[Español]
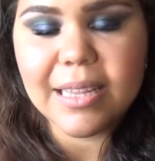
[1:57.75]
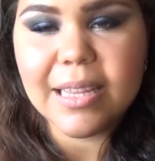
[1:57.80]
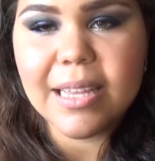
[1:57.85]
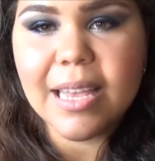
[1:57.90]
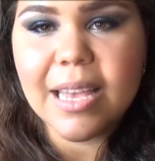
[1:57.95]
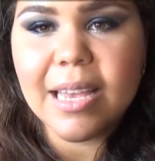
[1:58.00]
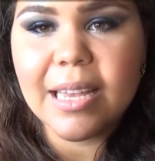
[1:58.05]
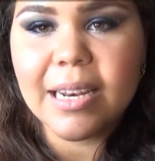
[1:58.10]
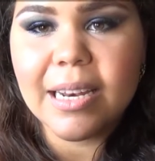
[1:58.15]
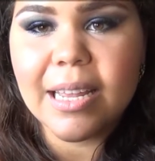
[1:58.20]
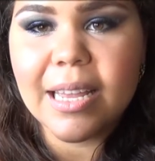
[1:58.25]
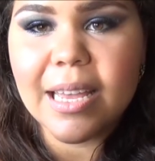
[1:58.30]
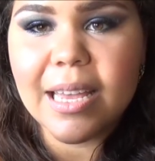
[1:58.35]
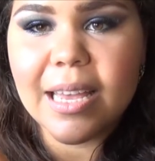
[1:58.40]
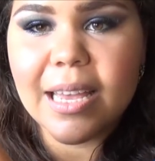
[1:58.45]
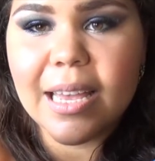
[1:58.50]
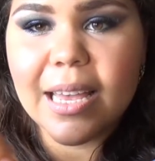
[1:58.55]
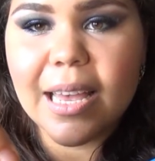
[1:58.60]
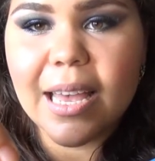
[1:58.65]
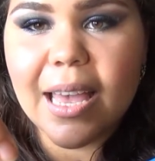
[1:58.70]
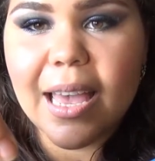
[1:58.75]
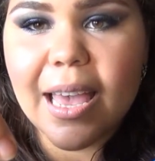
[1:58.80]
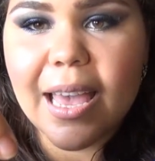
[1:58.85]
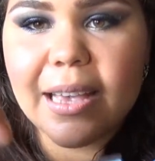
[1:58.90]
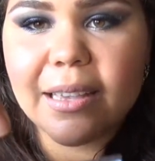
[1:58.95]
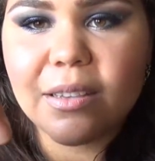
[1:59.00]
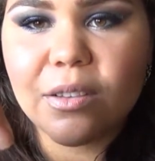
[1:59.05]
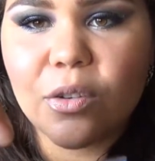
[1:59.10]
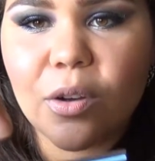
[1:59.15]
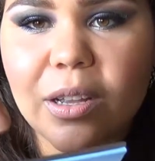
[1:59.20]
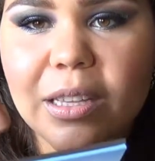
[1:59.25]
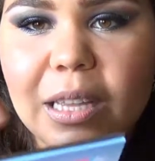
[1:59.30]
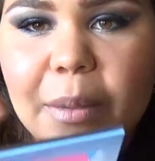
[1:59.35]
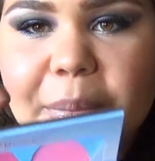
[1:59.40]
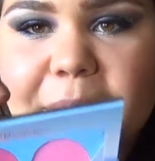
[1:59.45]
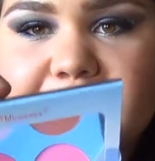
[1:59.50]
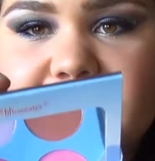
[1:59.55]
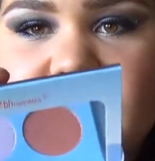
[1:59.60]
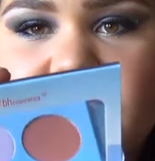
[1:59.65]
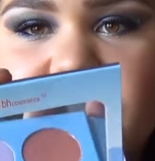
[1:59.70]
tiene esto que
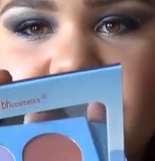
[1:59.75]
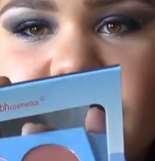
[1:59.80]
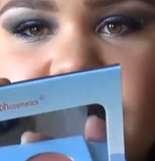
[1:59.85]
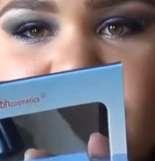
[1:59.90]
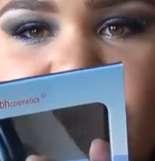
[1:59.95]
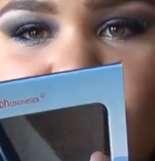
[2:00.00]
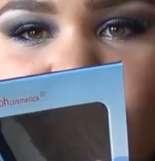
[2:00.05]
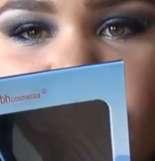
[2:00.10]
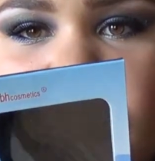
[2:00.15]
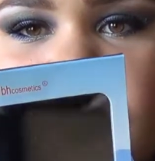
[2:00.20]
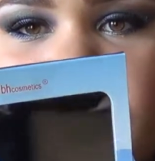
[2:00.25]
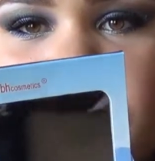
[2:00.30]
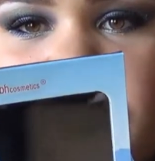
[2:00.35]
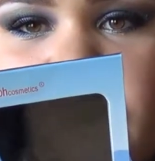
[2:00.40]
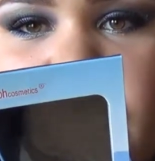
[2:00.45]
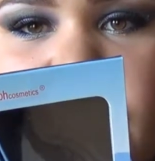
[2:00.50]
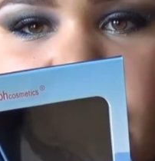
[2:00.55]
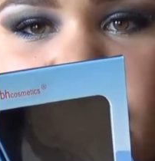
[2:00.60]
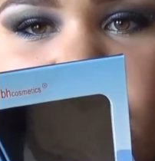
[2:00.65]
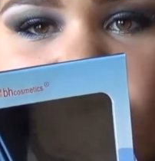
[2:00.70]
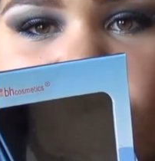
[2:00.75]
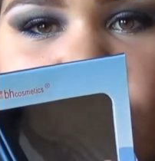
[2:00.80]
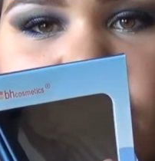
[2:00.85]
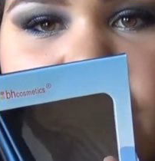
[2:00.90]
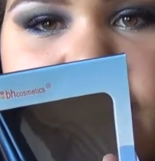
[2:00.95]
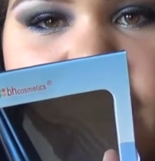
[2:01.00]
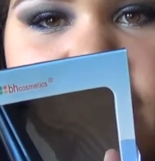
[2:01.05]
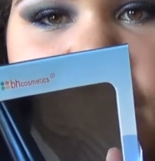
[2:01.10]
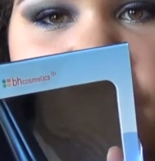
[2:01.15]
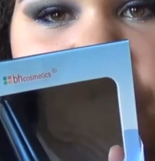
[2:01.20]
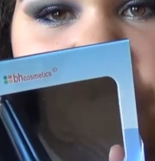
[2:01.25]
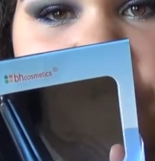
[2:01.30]
también se abre, que es un espejito que está